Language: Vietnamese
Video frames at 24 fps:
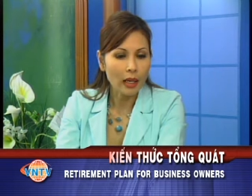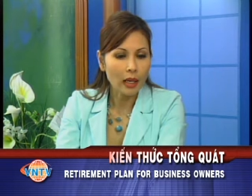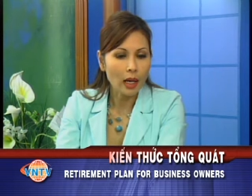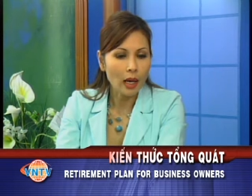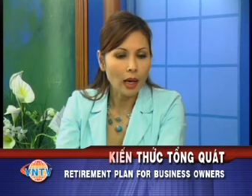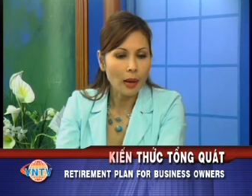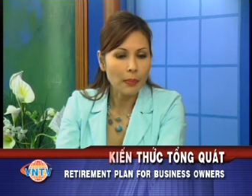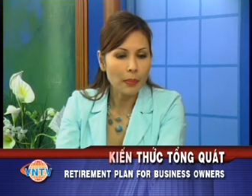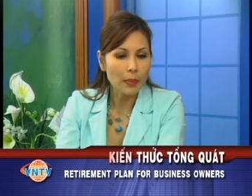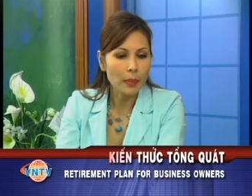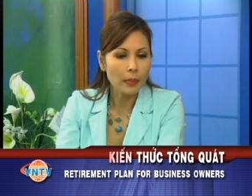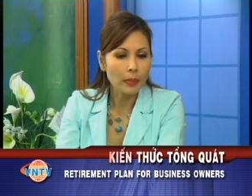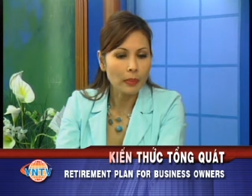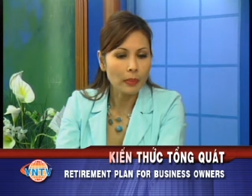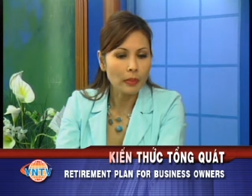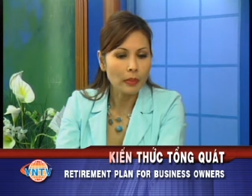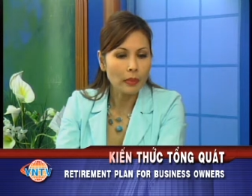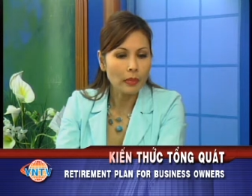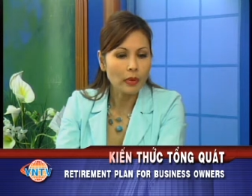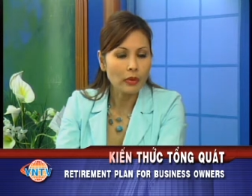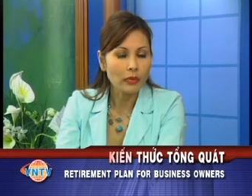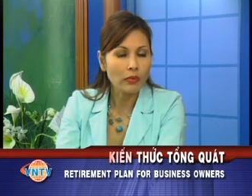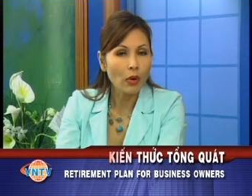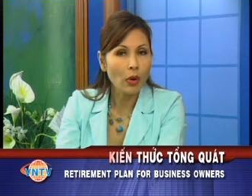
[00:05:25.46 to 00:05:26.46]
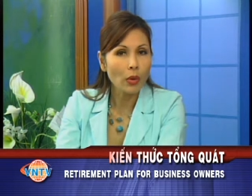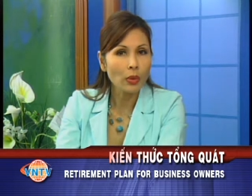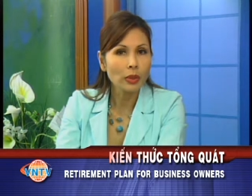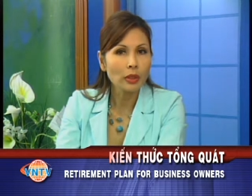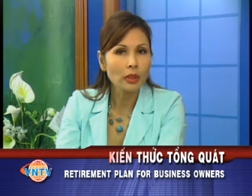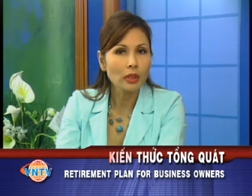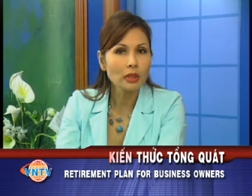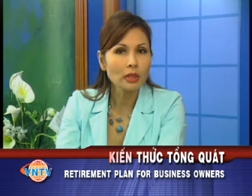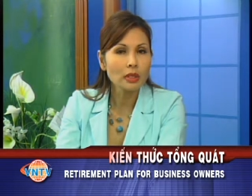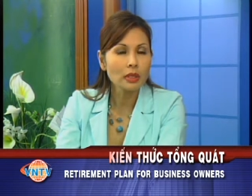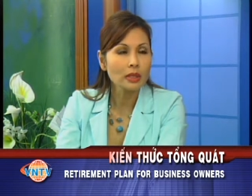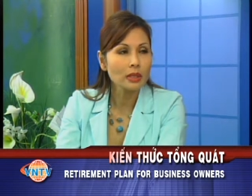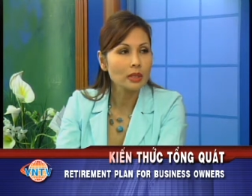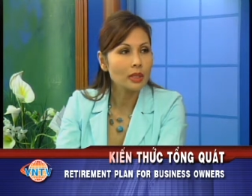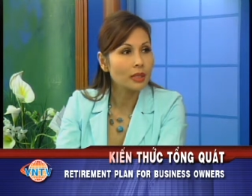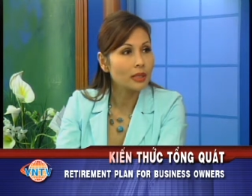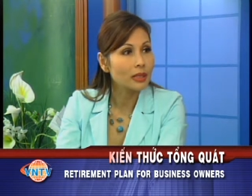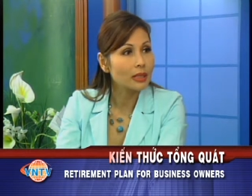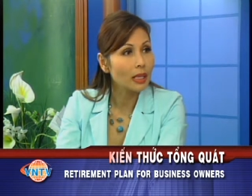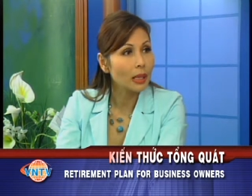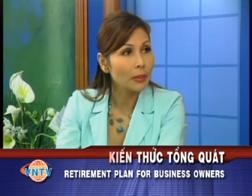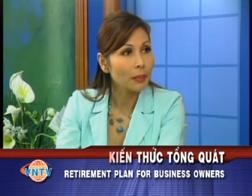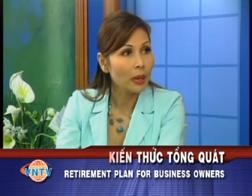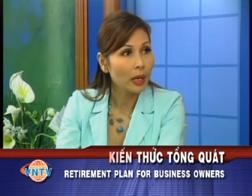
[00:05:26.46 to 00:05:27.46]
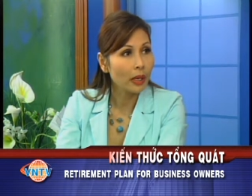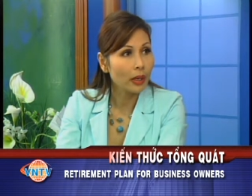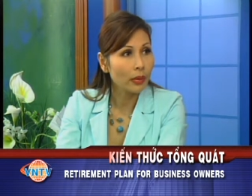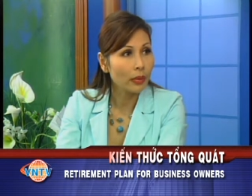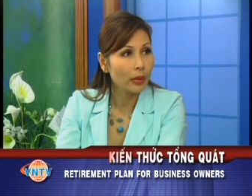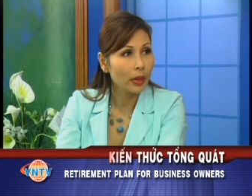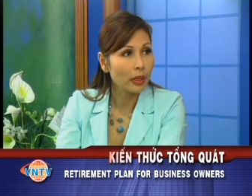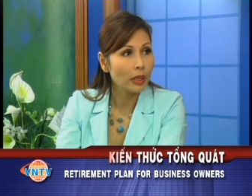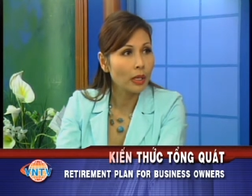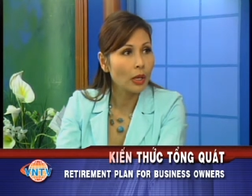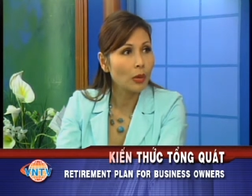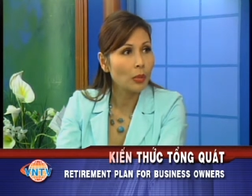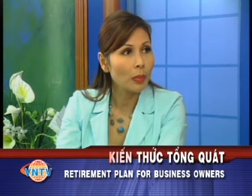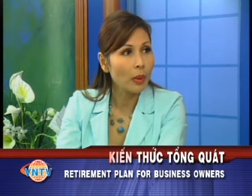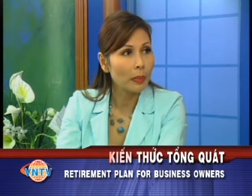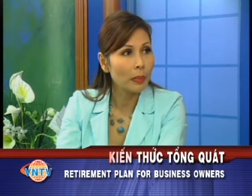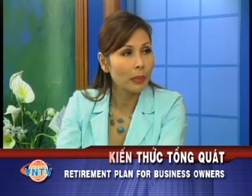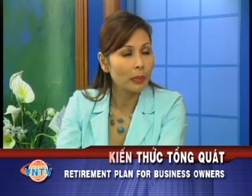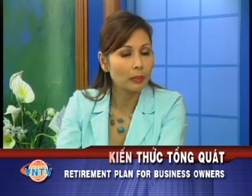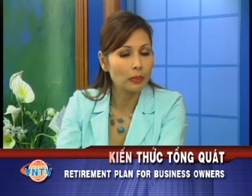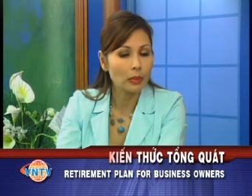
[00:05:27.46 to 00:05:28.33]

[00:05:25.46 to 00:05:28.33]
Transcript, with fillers: um, vô những chương trình SAP IRA nếu mà